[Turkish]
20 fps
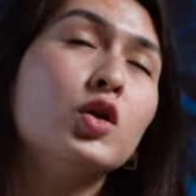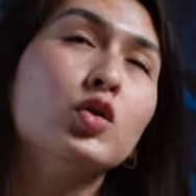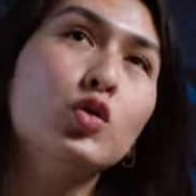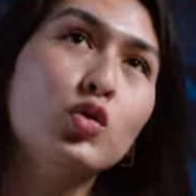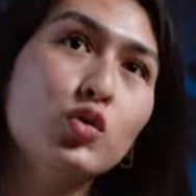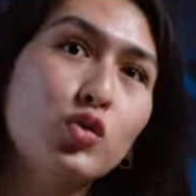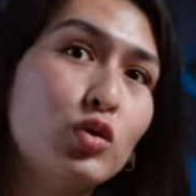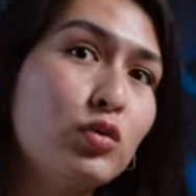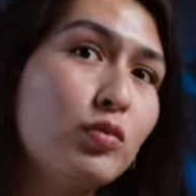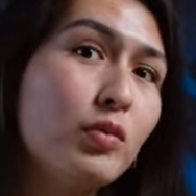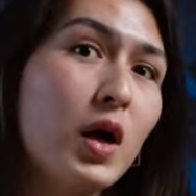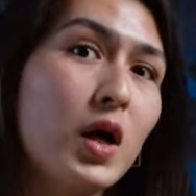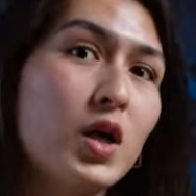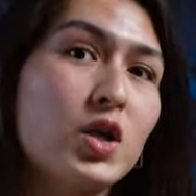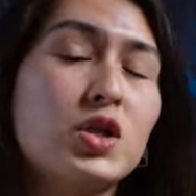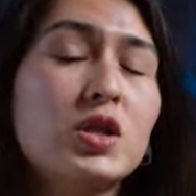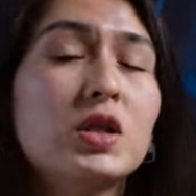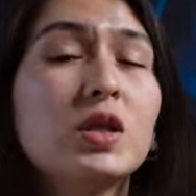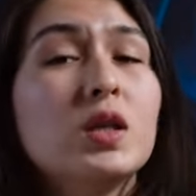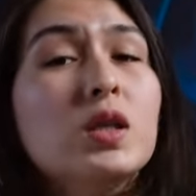Düşük
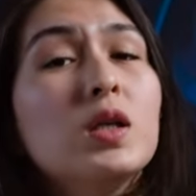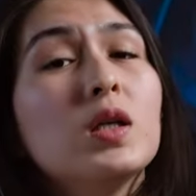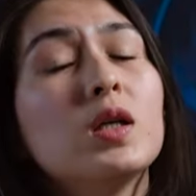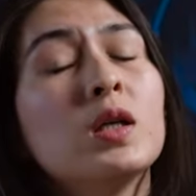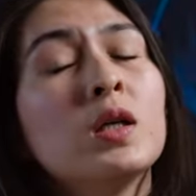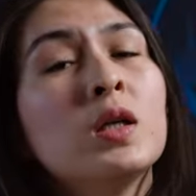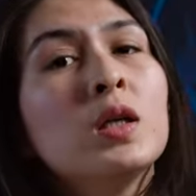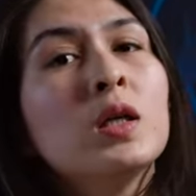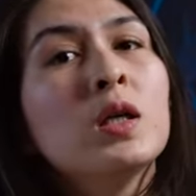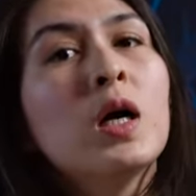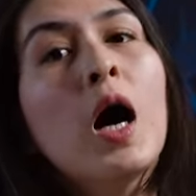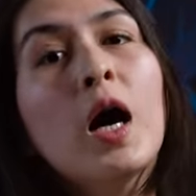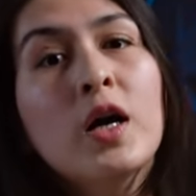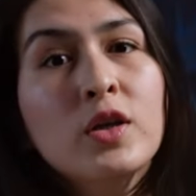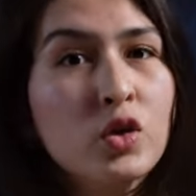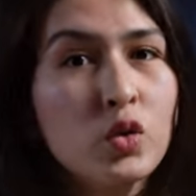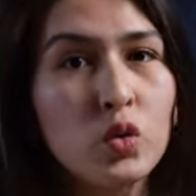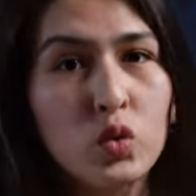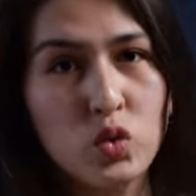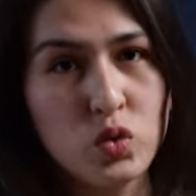maaşı e,
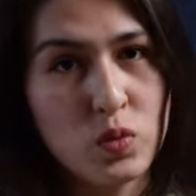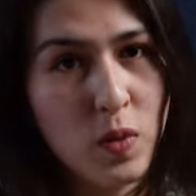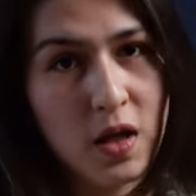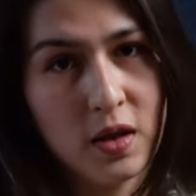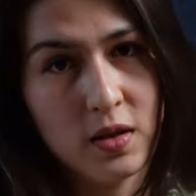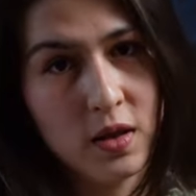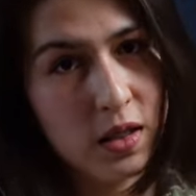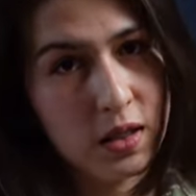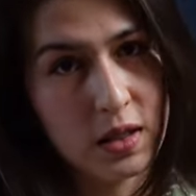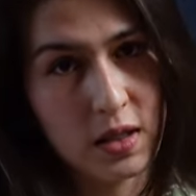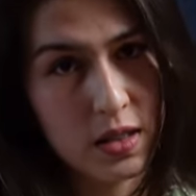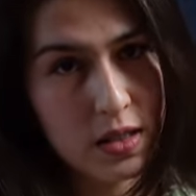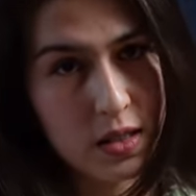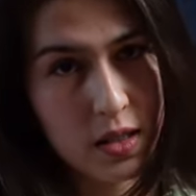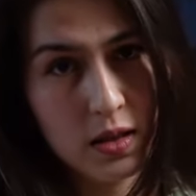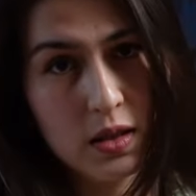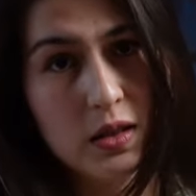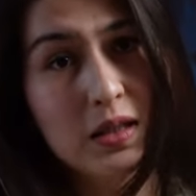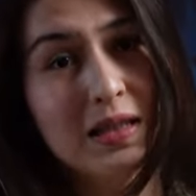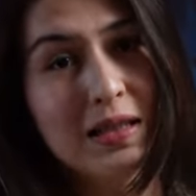hangi uzmanlar
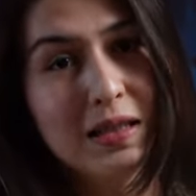kazanır,